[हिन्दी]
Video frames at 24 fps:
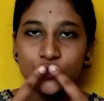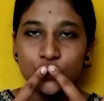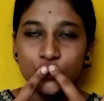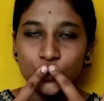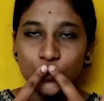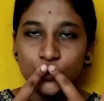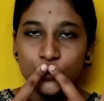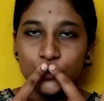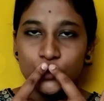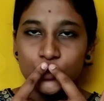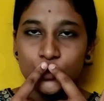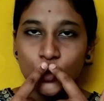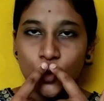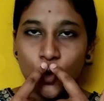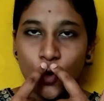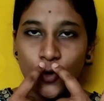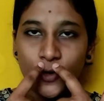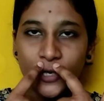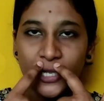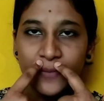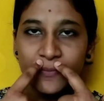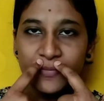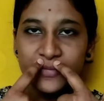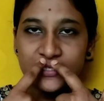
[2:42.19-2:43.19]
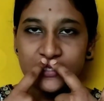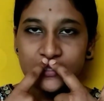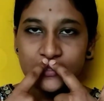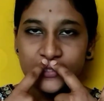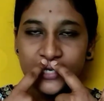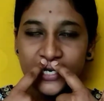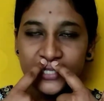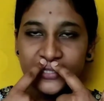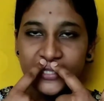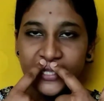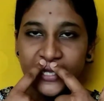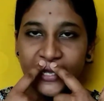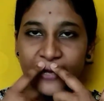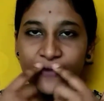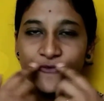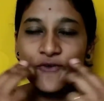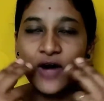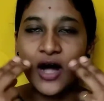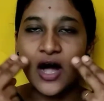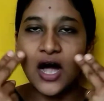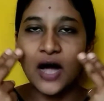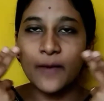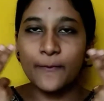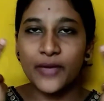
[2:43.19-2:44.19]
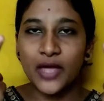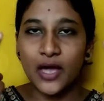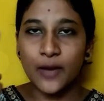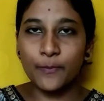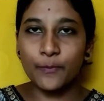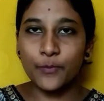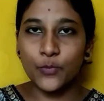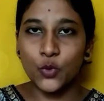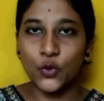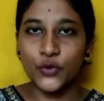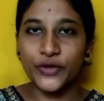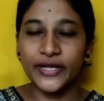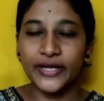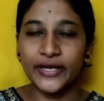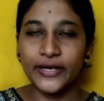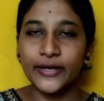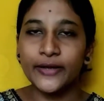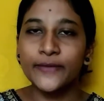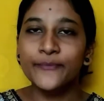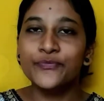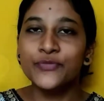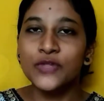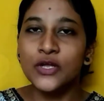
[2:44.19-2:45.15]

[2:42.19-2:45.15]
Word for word: जो जॉ के मसल्स रहते हैं वहाँ पे आपको ये